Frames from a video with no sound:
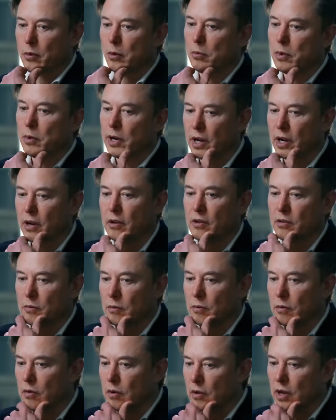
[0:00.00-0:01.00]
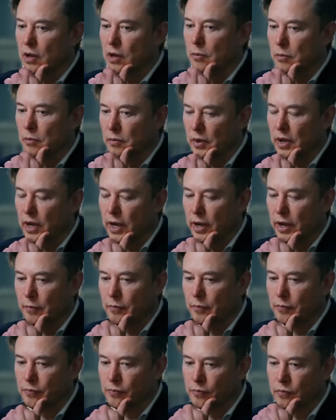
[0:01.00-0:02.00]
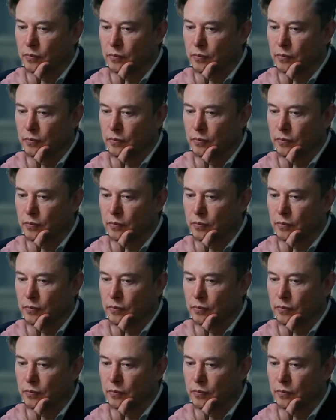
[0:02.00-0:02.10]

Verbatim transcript: de su oponente o vengará el deterioro de la